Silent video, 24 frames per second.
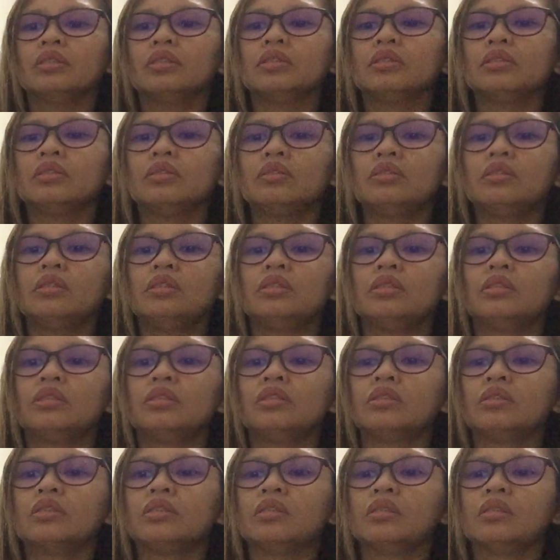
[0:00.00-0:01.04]
So, this
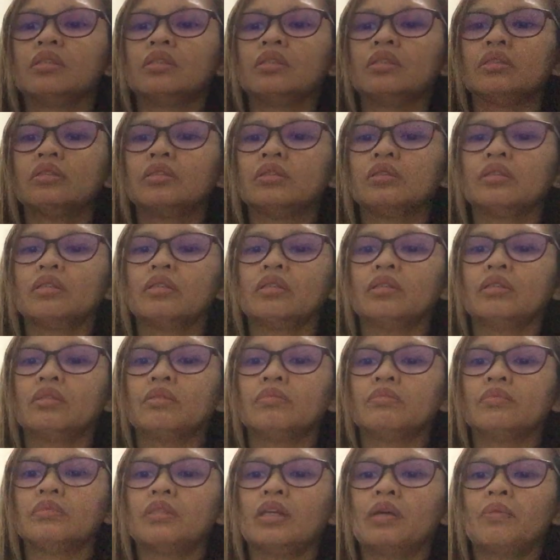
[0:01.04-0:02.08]
is a
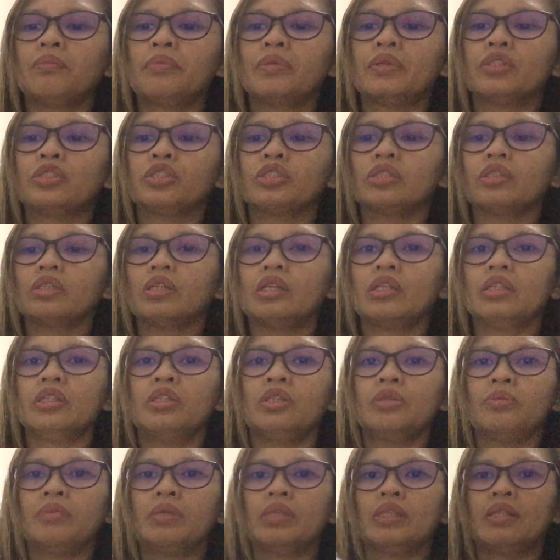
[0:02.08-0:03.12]
um, temperature and
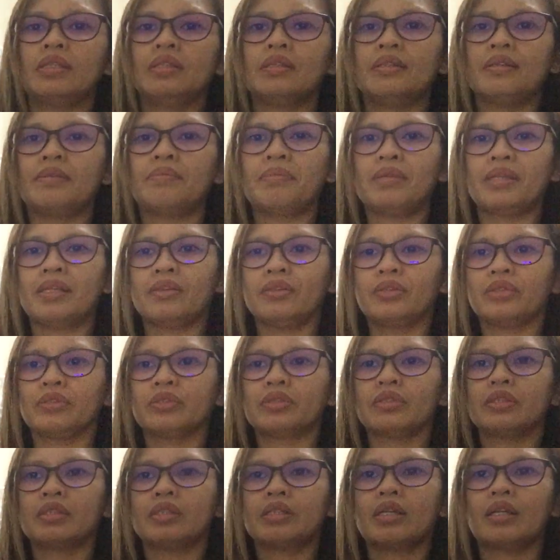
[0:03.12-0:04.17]
humidity meter,
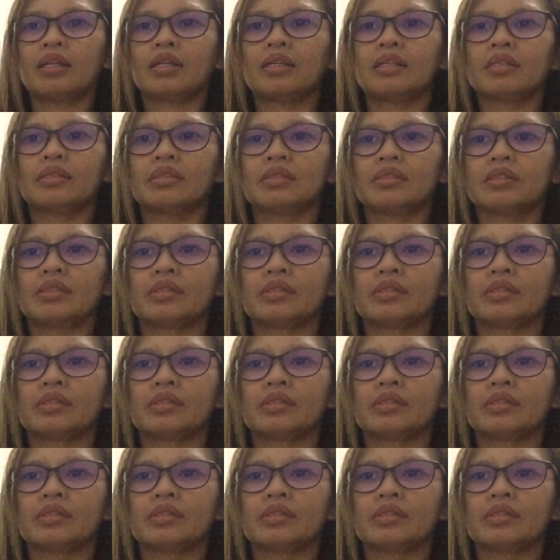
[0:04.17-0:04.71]
guys.